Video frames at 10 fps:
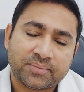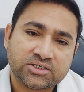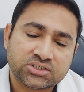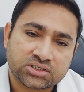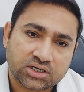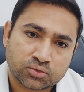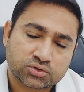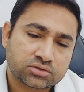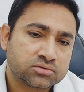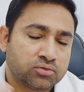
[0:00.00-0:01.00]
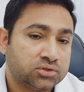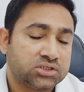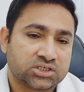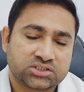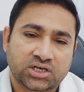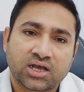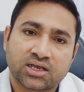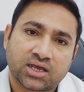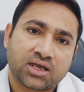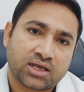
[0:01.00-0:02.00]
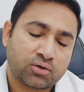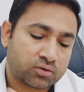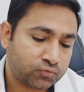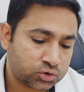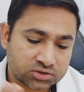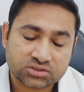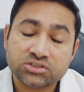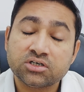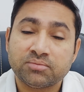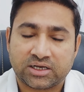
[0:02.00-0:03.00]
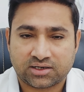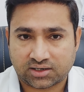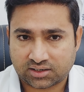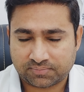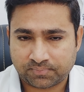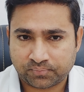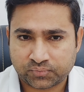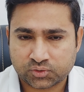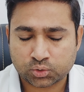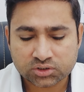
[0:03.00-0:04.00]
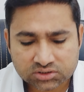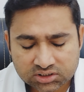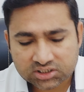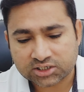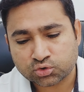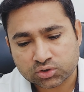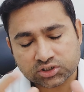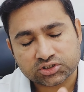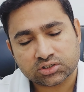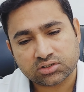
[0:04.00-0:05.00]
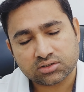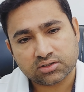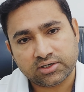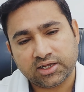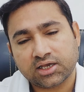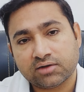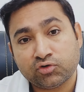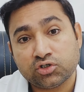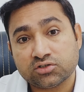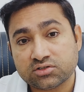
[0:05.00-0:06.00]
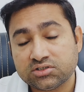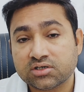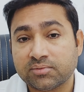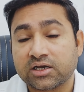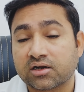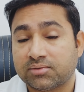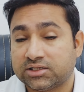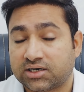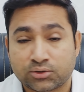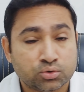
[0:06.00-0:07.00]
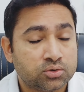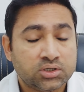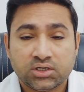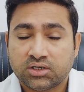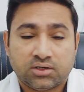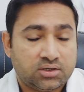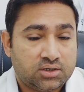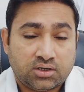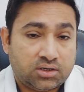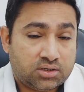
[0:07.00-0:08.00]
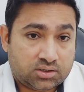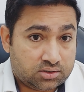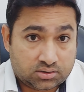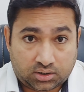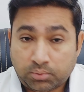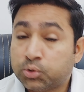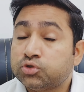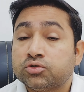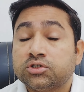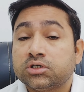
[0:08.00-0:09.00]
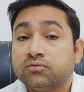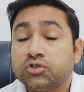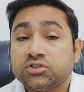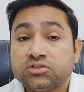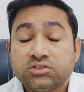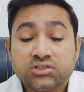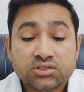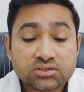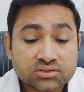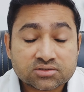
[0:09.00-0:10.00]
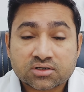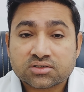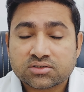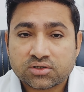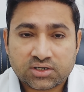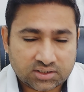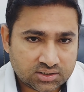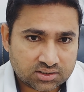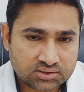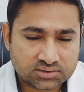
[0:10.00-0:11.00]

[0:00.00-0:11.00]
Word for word: या मेजर या उस अहदे तक चला गया है और वो डिसीजन मेकर है तो इतनी एजुकेशन लेके वो डिसीजन मेकर बन रहा है तो आप खुद सोचेंगे वो डिसीजन किस तरह से लेगा